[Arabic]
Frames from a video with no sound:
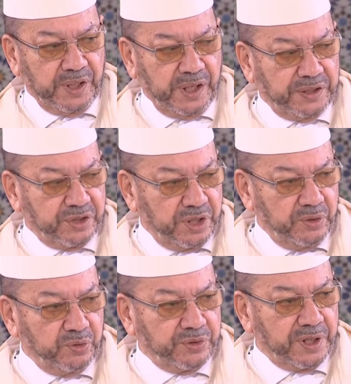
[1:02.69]
هذا
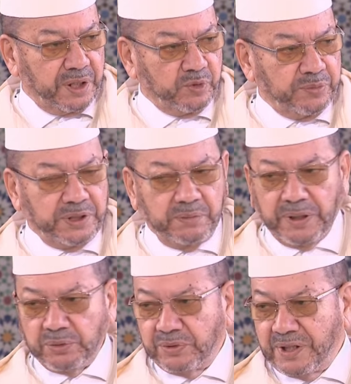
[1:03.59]
شيء يتهم به
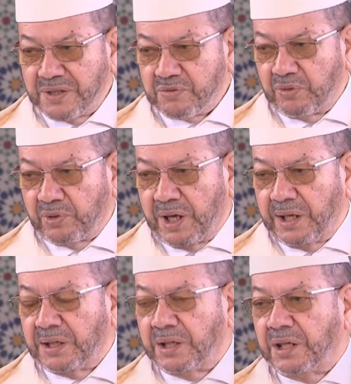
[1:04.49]
بعض الناس
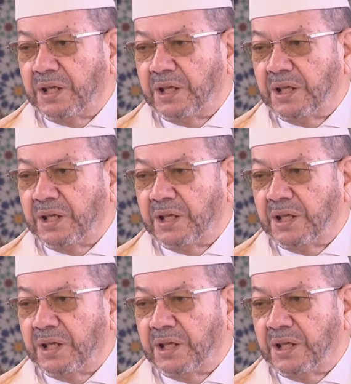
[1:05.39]
ويقال